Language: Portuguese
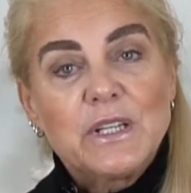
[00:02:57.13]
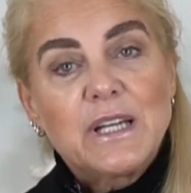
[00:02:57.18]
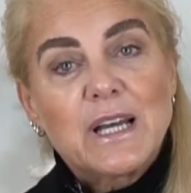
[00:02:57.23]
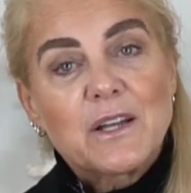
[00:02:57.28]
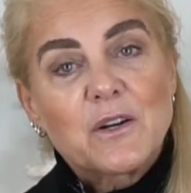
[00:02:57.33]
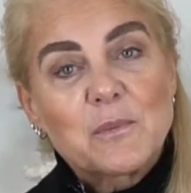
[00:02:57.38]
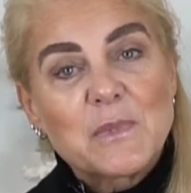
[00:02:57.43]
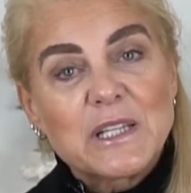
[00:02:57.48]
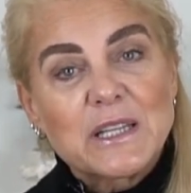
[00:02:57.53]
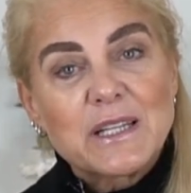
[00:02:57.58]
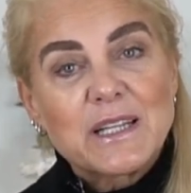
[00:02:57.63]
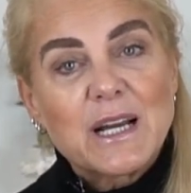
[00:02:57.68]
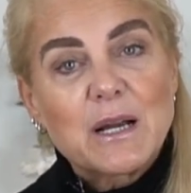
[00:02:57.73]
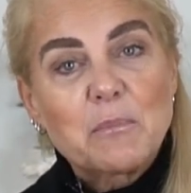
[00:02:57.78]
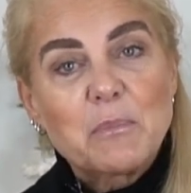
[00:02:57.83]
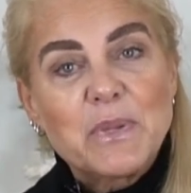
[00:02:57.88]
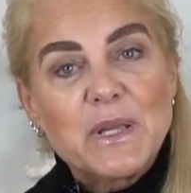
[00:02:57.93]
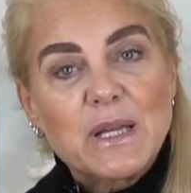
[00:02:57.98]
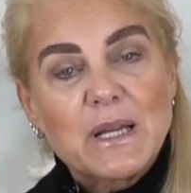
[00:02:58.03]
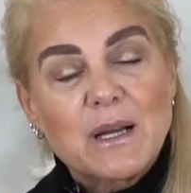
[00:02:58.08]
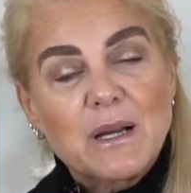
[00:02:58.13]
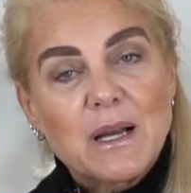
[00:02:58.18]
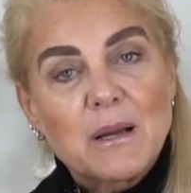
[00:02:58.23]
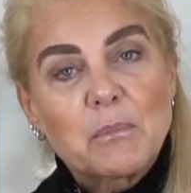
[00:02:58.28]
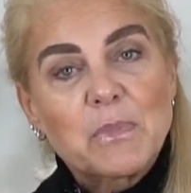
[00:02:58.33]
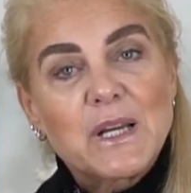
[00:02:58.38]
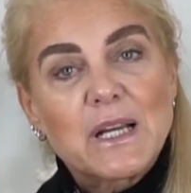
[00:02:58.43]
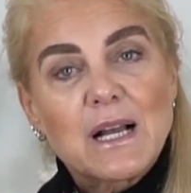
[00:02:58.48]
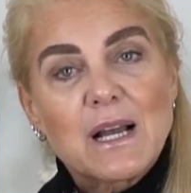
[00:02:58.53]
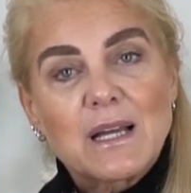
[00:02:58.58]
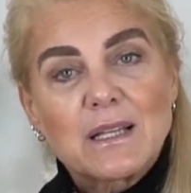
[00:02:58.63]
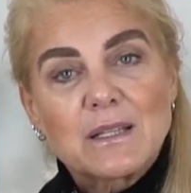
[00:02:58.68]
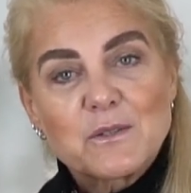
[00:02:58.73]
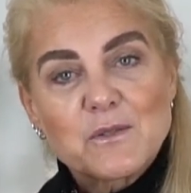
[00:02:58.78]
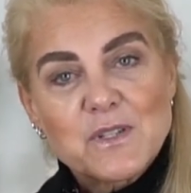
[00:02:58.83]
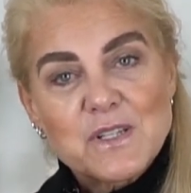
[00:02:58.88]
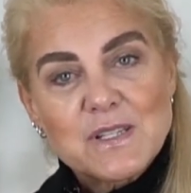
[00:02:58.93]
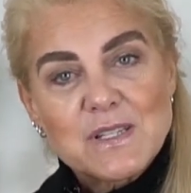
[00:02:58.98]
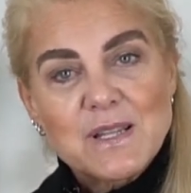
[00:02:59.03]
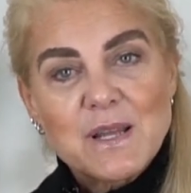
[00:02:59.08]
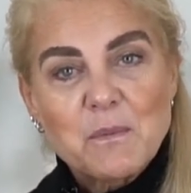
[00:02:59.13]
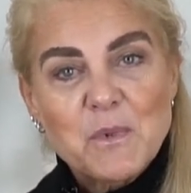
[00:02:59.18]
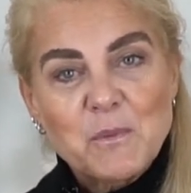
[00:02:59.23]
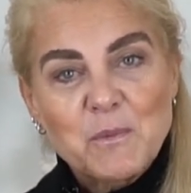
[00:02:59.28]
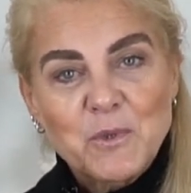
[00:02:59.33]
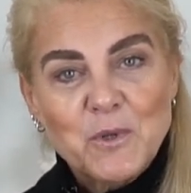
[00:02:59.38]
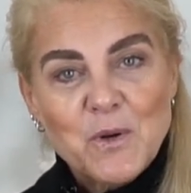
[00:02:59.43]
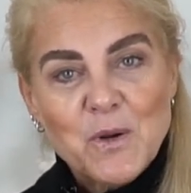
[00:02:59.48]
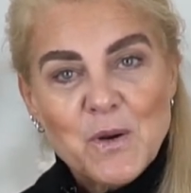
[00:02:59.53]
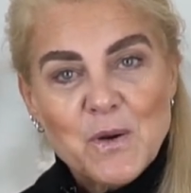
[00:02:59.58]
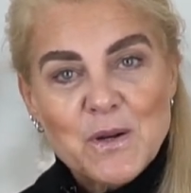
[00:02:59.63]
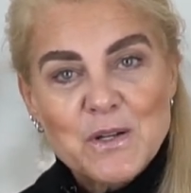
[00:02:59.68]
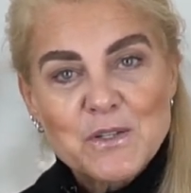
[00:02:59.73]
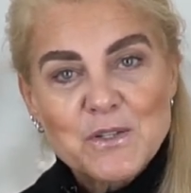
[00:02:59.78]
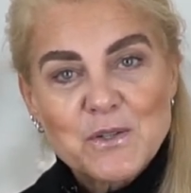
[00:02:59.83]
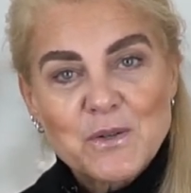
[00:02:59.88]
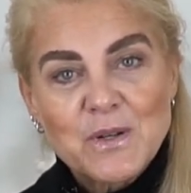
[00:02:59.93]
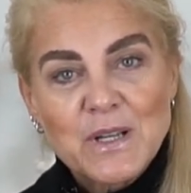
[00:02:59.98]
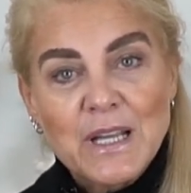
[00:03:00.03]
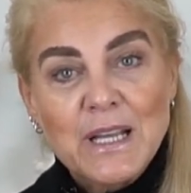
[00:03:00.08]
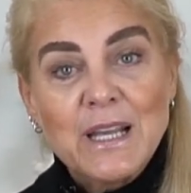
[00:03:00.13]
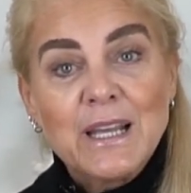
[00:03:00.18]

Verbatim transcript: e aromaterapia aplicada ao sistema imunológico.